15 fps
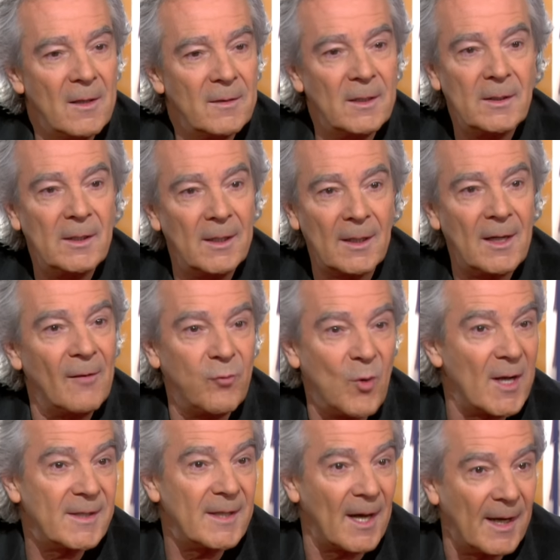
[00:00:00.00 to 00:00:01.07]
C'est-à-dire que la
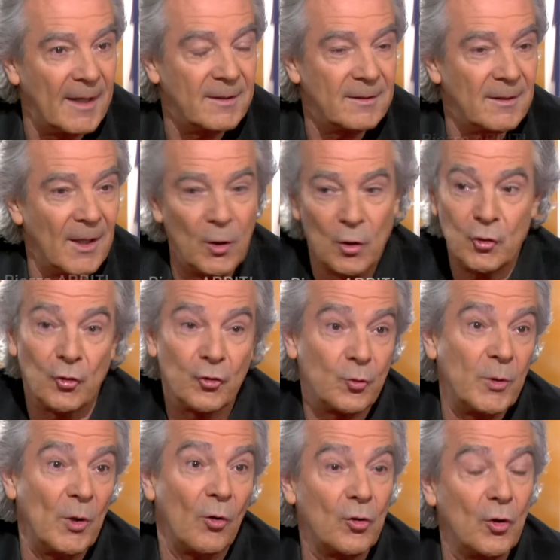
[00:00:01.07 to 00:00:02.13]
voix s'arrête. Alors j'en
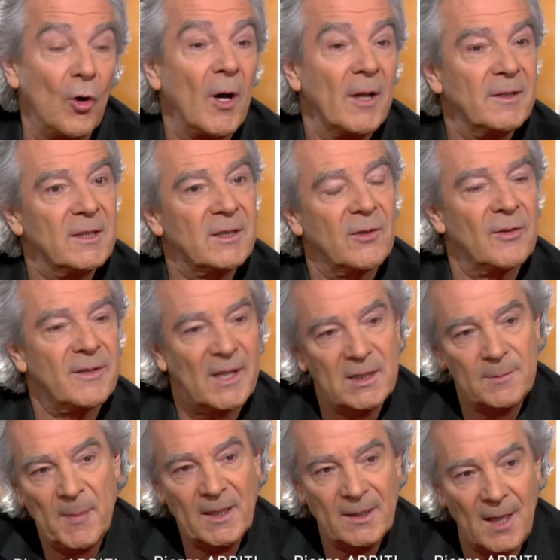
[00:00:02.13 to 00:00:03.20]
suis encore à distance
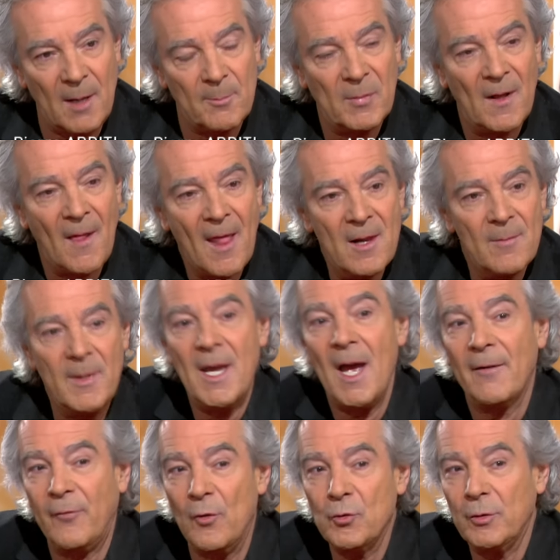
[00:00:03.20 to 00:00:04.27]
respectable, mais
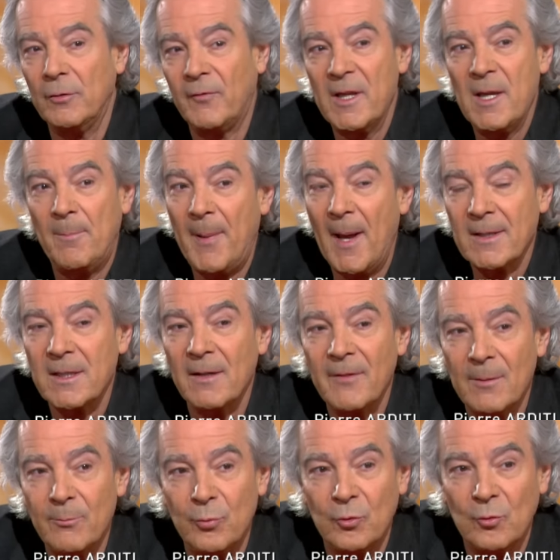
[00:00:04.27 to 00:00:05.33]
avant je ne voyais pas qu'il y avait
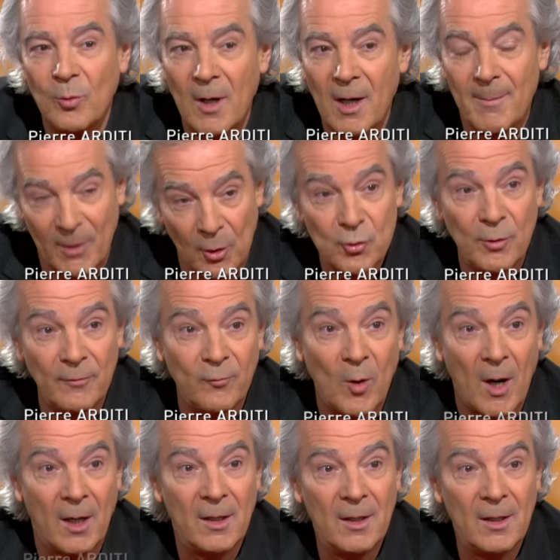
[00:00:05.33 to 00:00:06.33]
le butoir. Maintenant je le vois.